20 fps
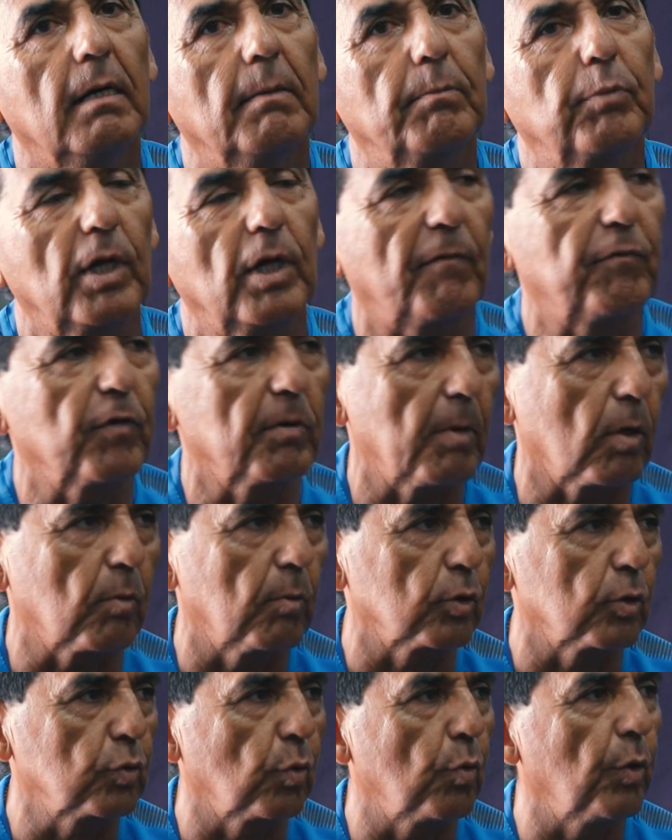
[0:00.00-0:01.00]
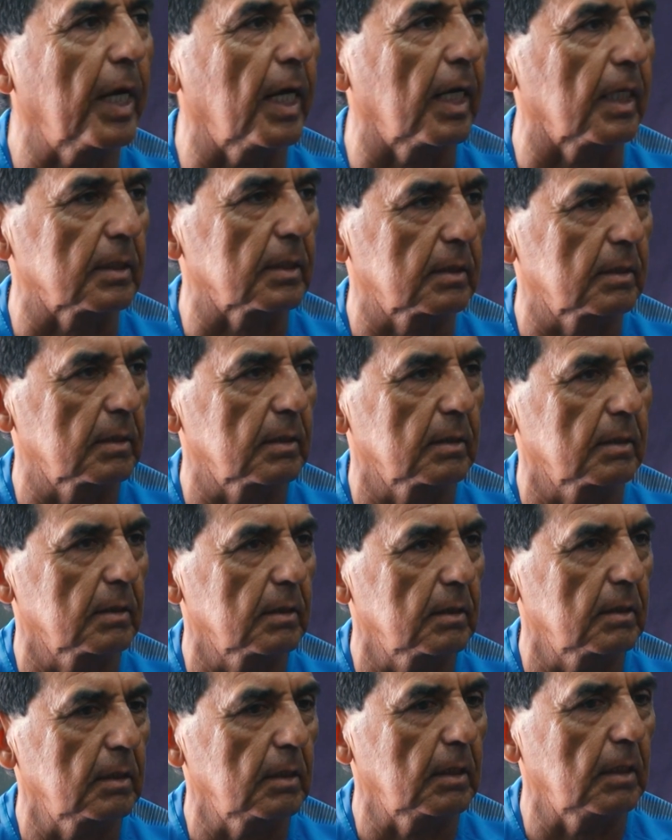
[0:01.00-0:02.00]
por la forma como tú juegas
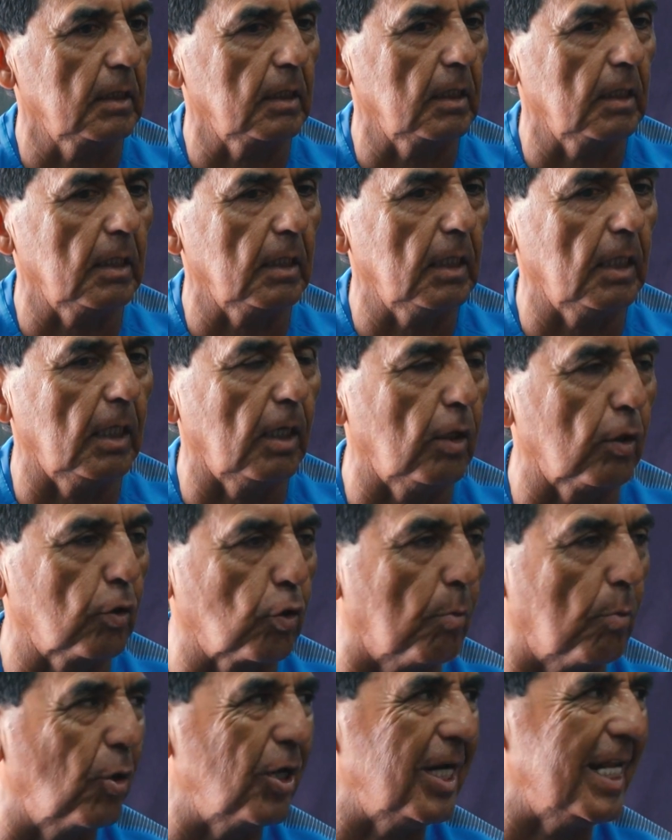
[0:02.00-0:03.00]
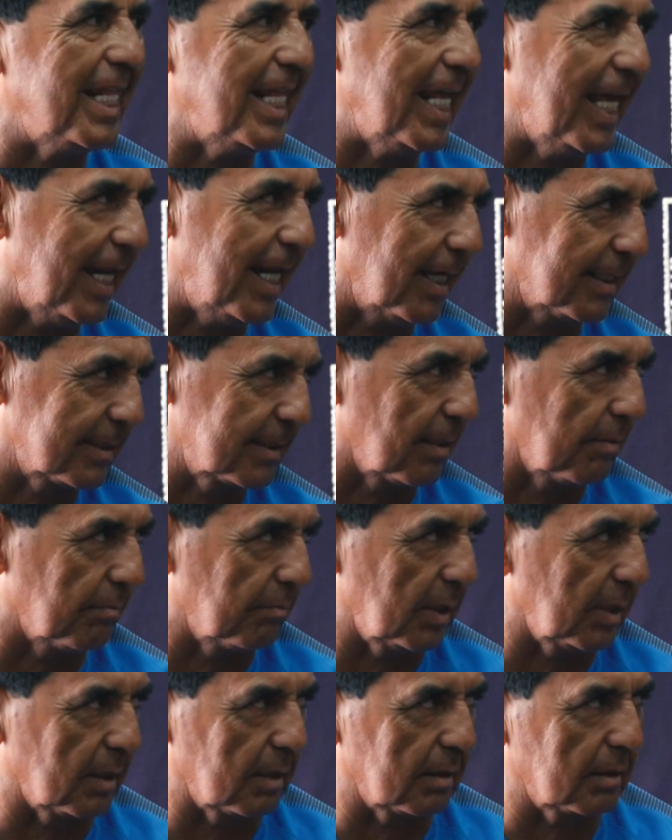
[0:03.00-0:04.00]
y cómo lideras
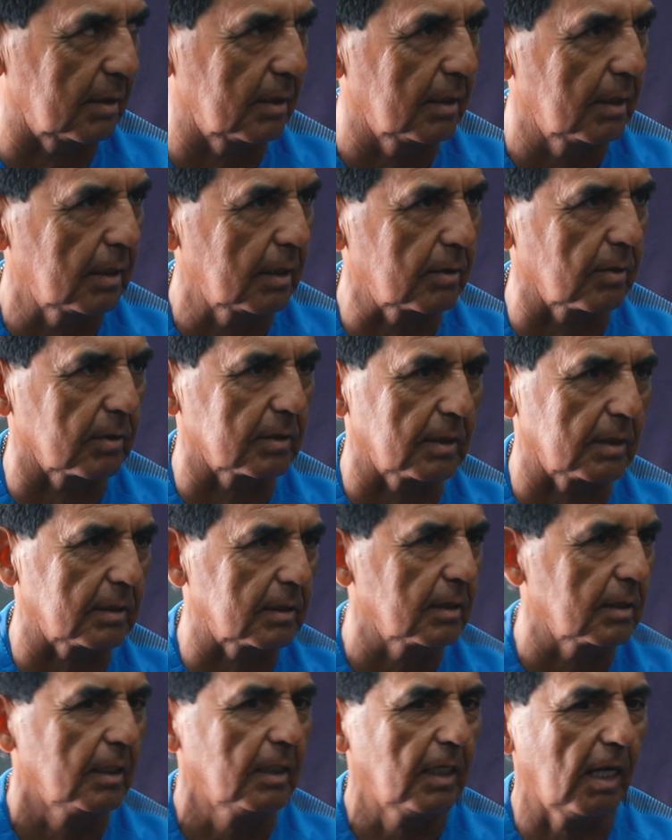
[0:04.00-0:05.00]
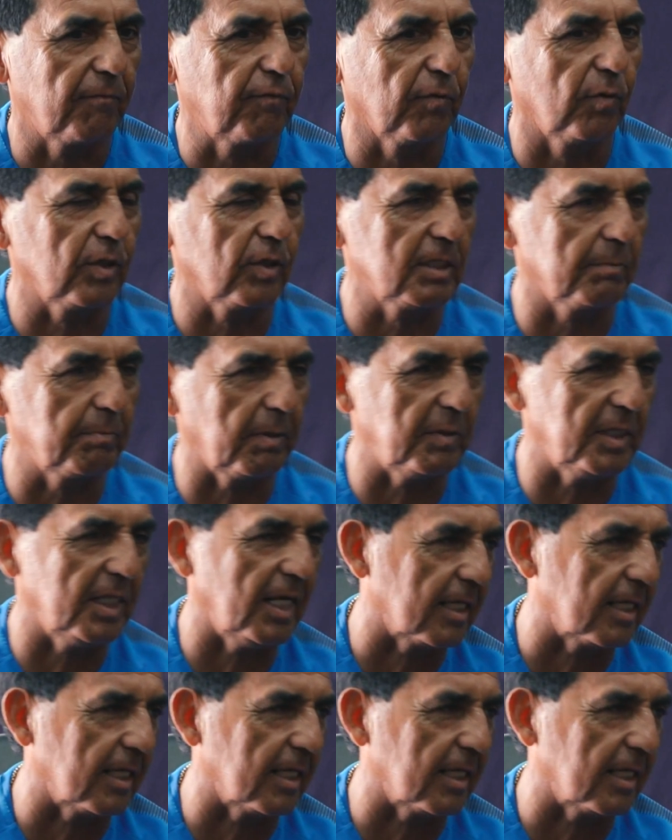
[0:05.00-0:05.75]
también. Entonces, el fútbol siempre viene